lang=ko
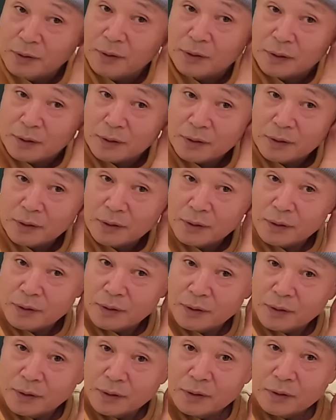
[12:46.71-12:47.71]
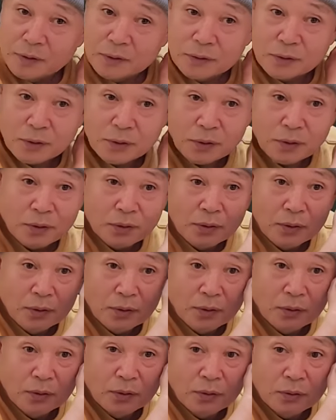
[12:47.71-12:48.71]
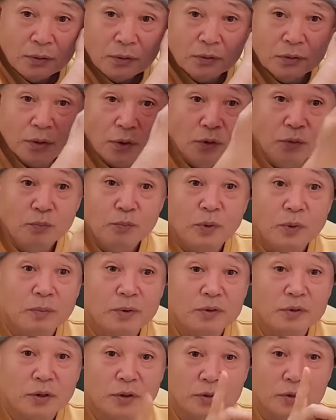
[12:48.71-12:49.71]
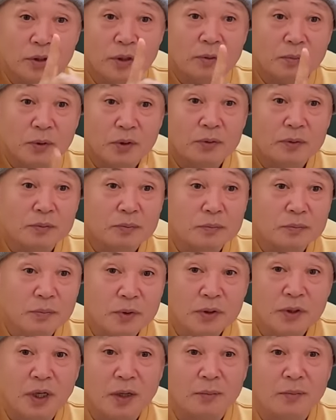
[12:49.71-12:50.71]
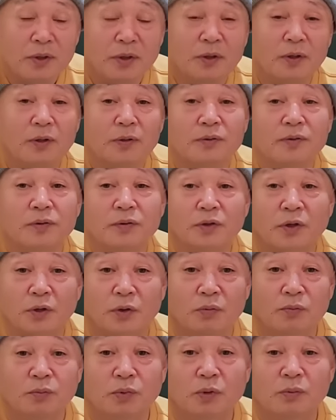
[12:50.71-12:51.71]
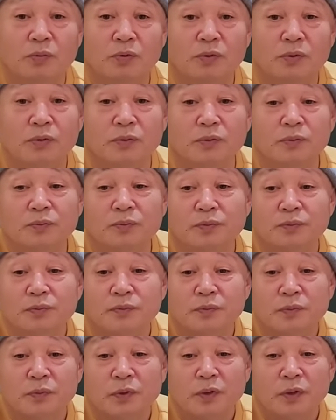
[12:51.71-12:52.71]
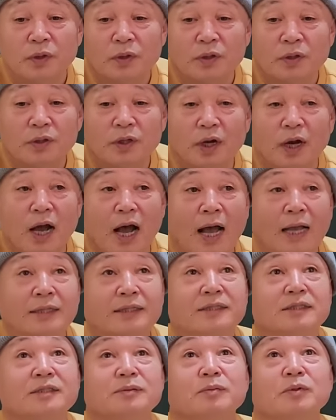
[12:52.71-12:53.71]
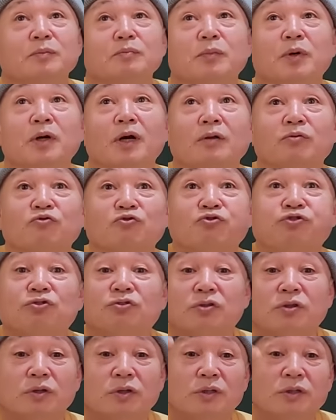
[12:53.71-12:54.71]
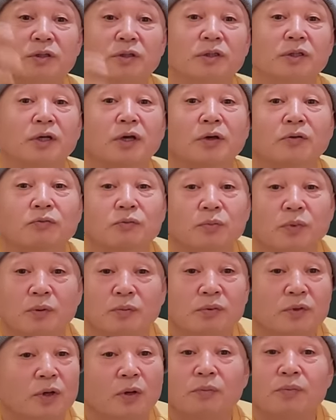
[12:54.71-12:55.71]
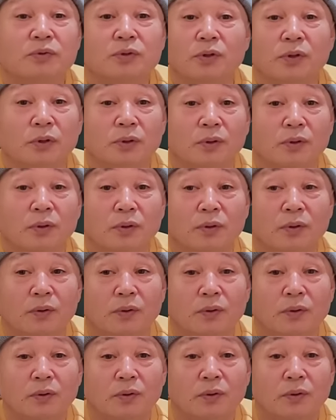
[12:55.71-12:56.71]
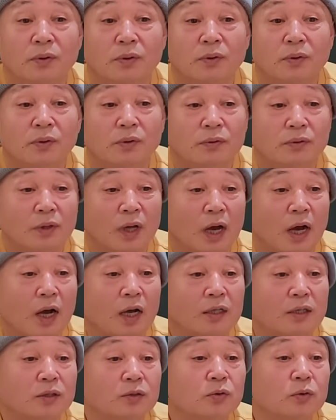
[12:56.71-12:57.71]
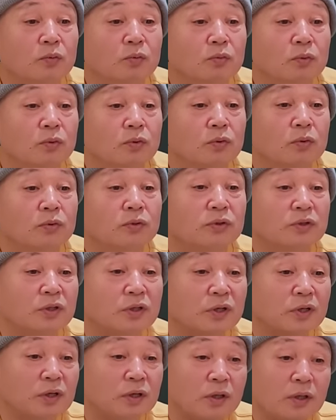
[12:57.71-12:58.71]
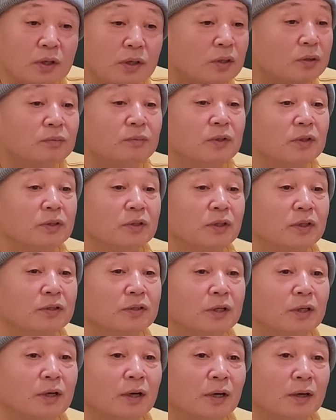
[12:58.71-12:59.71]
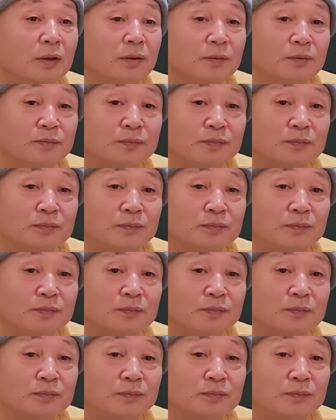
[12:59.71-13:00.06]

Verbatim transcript: 네. 그죠? 그 개운법의 첫째 뭐는 뭐냐면 개운법은 그냥 앉으면 뭔가 툭 떨어지는 개운법은 없어요. 나가 이 공부 참멀 때 있잖아.